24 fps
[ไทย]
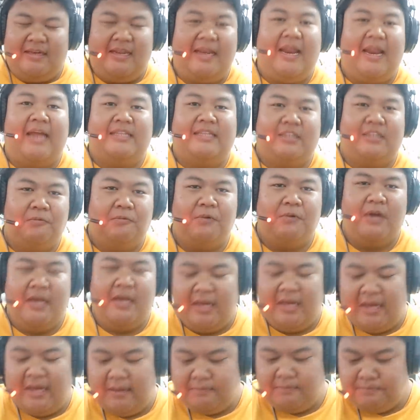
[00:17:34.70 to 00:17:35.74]
ในลานสังเวย
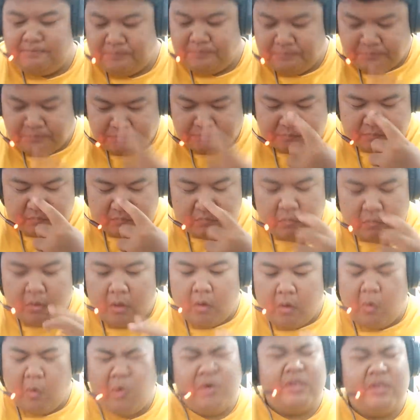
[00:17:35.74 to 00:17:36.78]
นะครับ
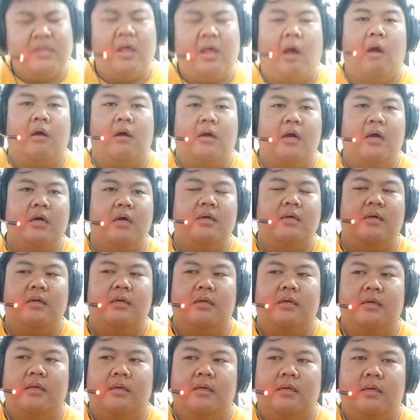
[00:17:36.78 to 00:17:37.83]
คนที่สองก็คือ
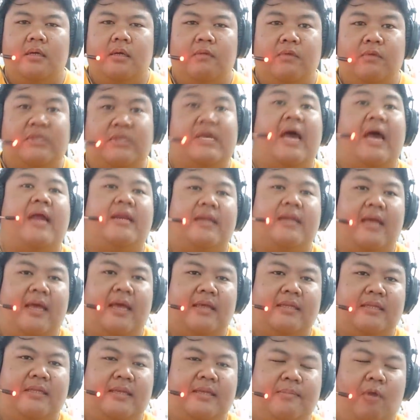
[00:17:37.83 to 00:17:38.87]
วิชั่นนะ
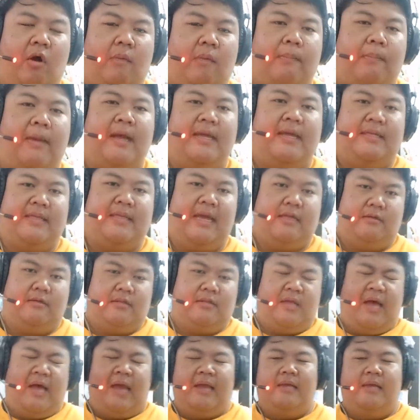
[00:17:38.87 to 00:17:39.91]
ที่บอกไปตายตอ
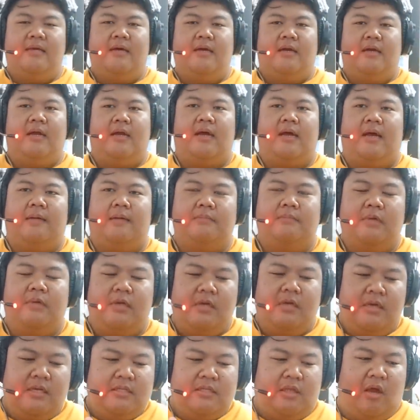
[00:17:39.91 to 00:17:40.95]
นท้ายเรื่องนะครับ
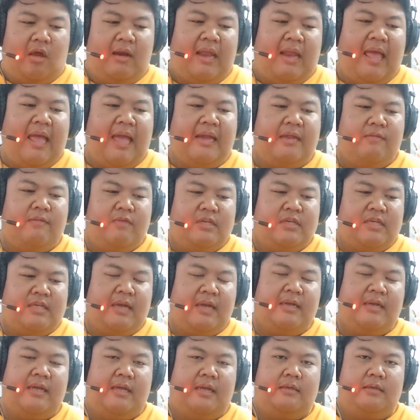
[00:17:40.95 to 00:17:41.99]
ตอนแรกเนี่ยวิ
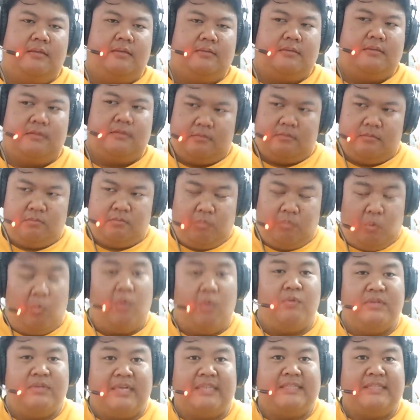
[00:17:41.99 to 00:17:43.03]
ชั่นเนี่ยผม
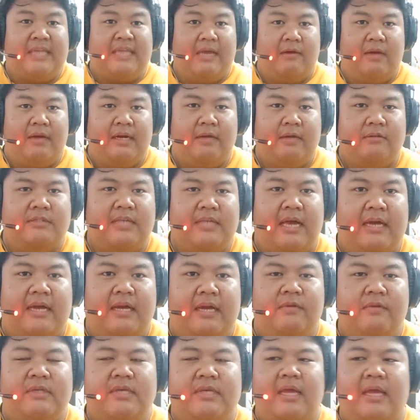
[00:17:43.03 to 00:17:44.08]
ว่าวิชั่นตายค่อนข้างน่าสงสาร
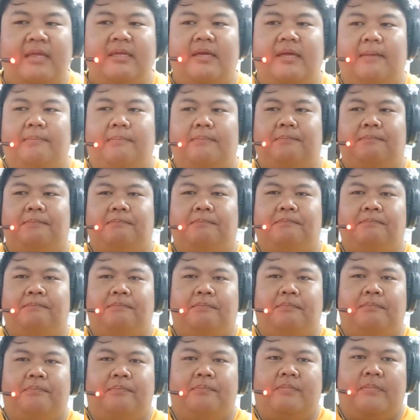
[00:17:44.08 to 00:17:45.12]
นะวิชั่นกับ
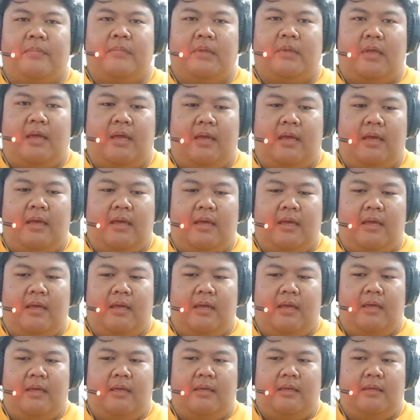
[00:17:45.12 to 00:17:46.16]

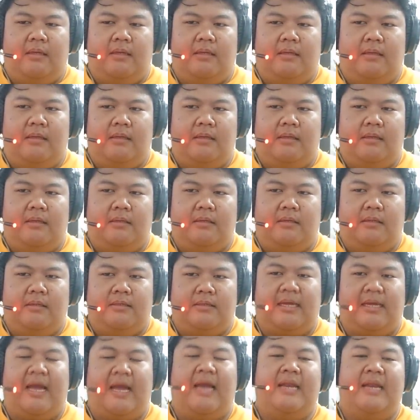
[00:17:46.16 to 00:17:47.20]
อ่า
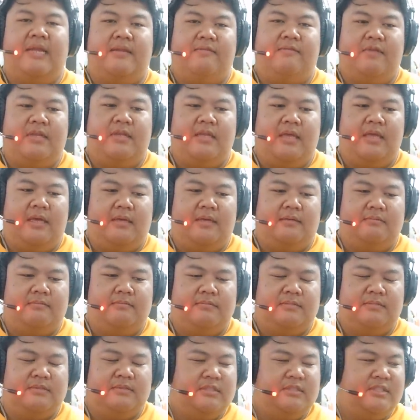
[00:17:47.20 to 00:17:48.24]
สกาเลตวิทอะ
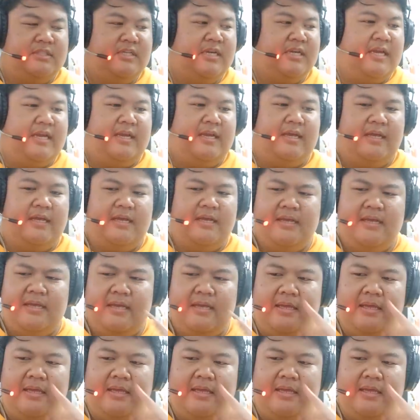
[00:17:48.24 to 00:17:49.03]
ชื่ออะไรนะ